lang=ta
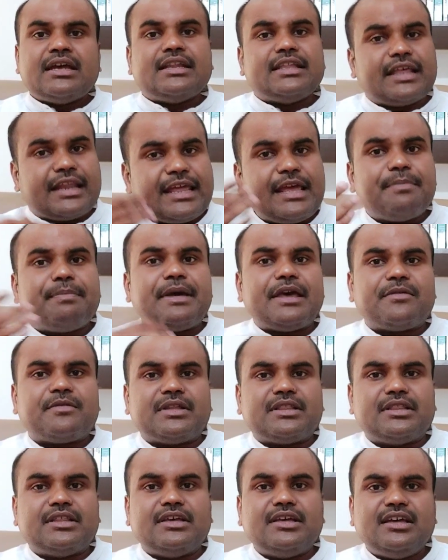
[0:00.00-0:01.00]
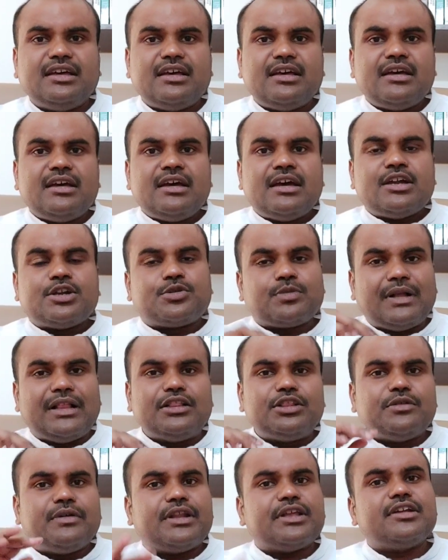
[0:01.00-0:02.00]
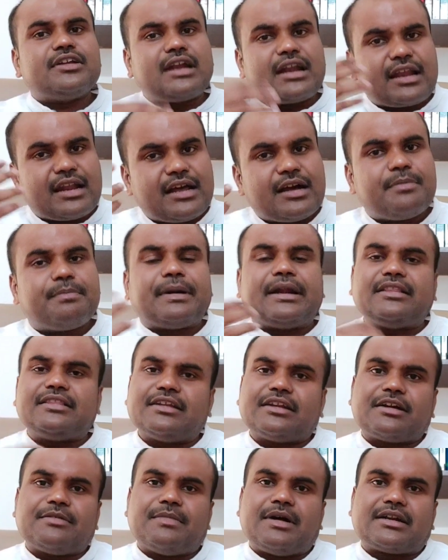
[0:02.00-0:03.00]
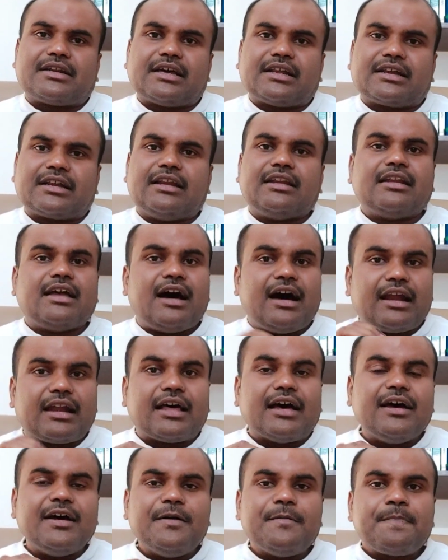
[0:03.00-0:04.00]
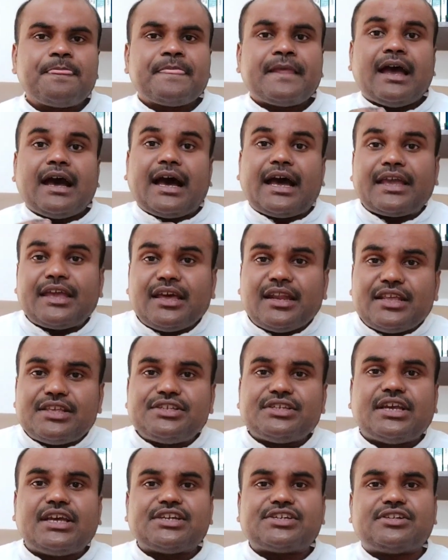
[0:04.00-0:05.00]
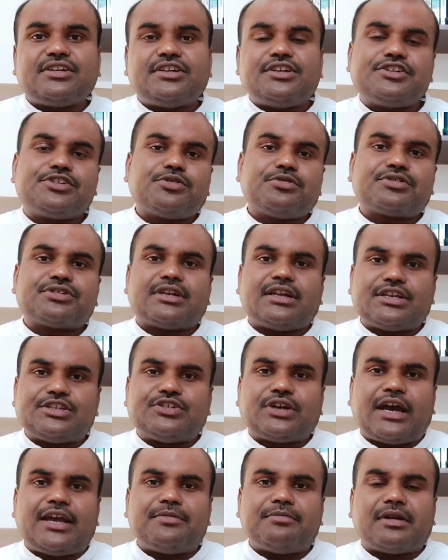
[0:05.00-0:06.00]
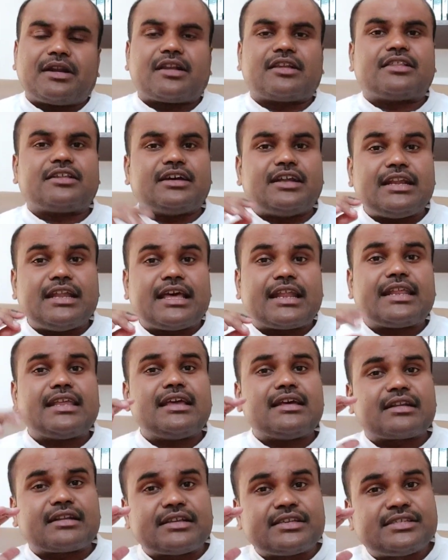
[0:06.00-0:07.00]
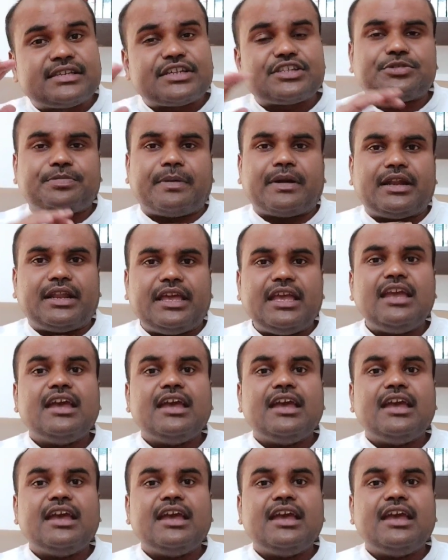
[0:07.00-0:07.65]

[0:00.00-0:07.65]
நிறைய பேர் வந்து டுவெல்த் வரைக்கும் நன்றாக படித்திருக்க மாட்டார்கள் ஆனால் ஹையர் எஜுகேஷன் இன்ஸ்டியூஷனில் ஜாயின் பண்ணுறதுக்கு நிறைய ரிசர்ச் பண்ணி